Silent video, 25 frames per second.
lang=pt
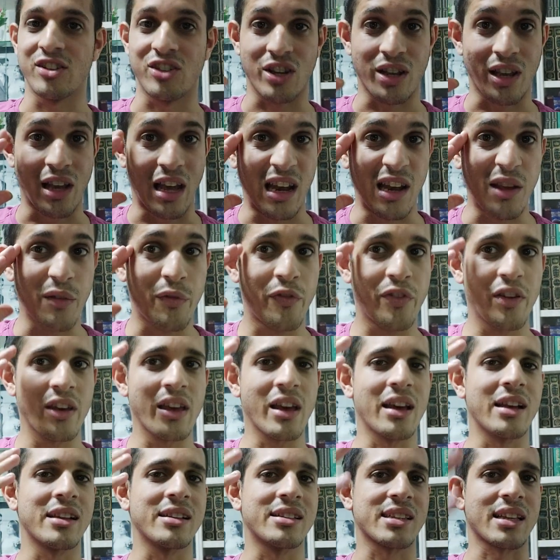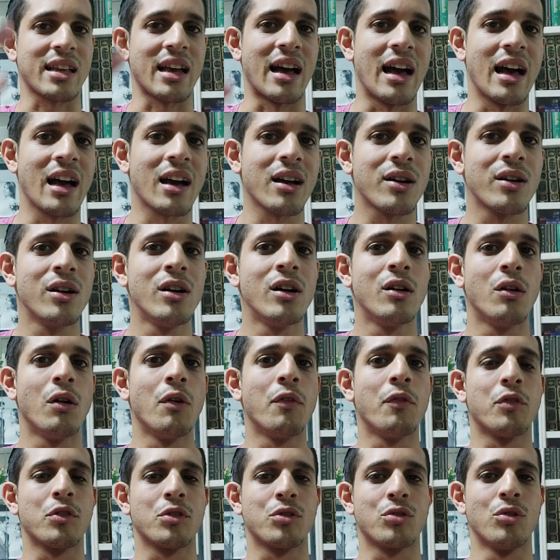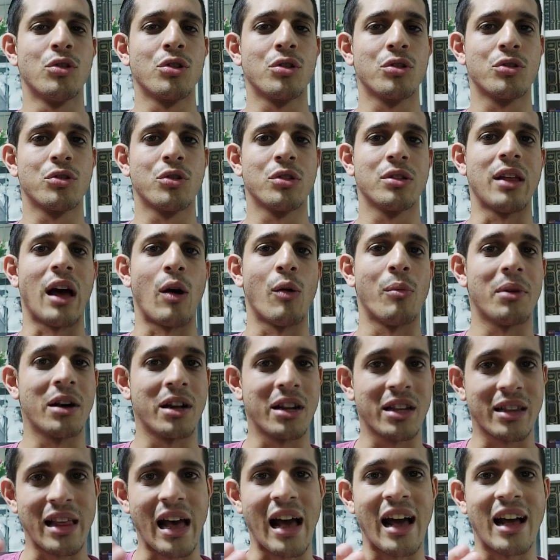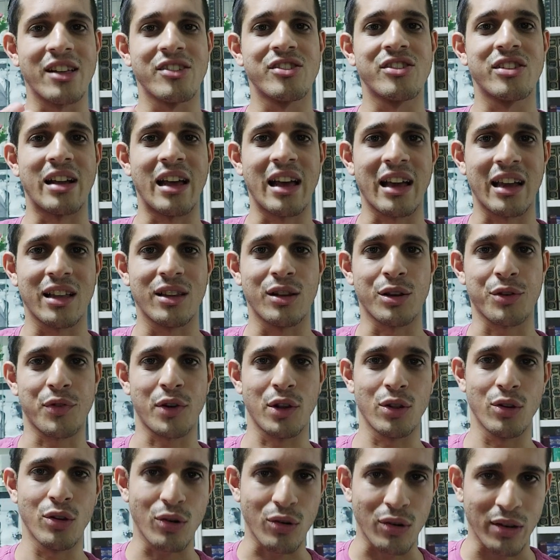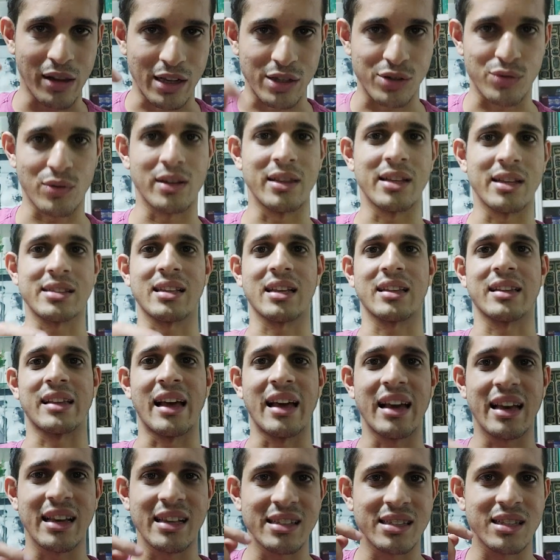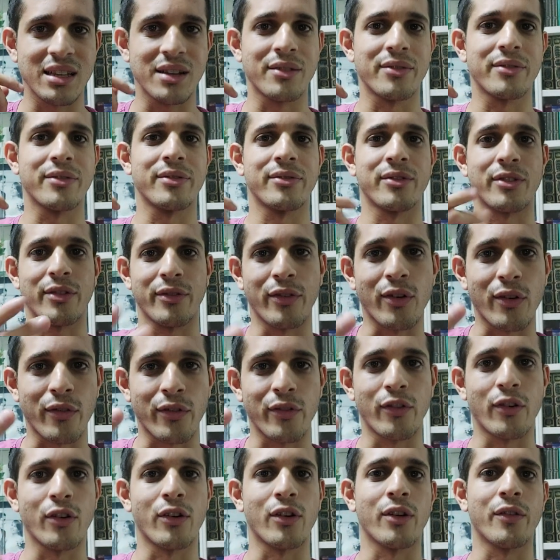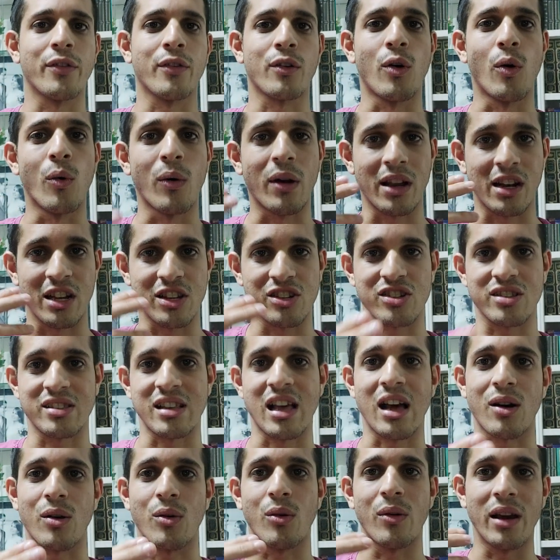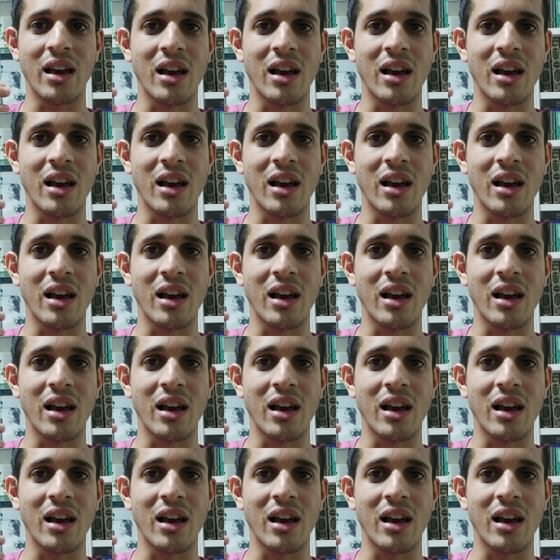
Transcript: Ele via em Yitzhak o futuro do, da humanidade, né? Que Deus falou, na sua descendência, vou, vou, vou concretizar com